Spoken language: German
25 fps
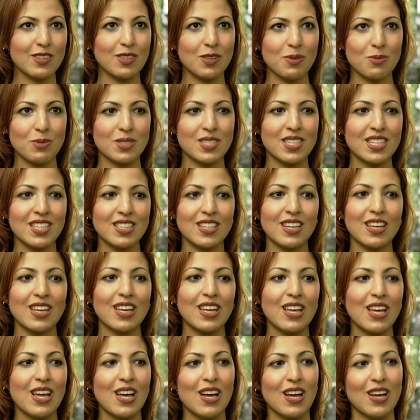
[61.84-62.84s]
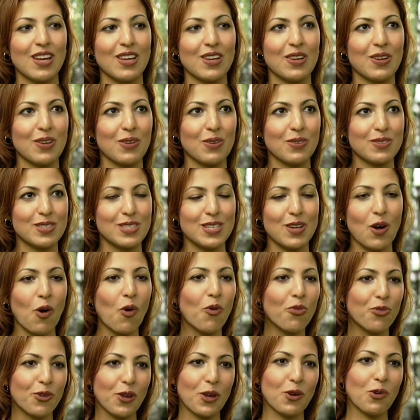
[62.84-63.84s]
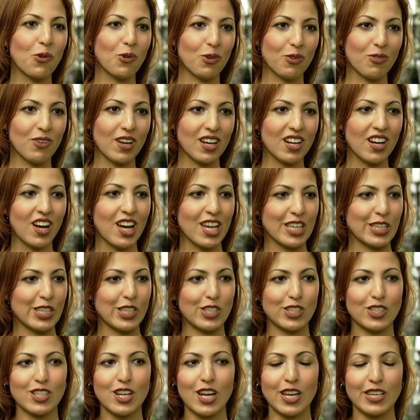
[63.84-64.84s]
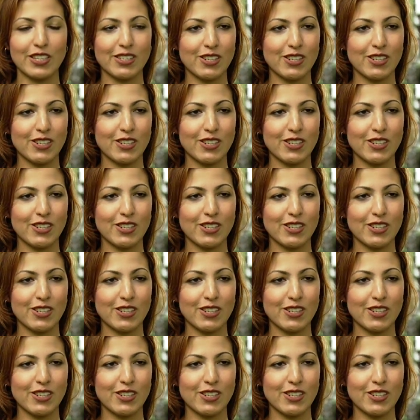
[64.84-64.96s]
in dem Sinne, äh, die Aufregung war gar nicht da.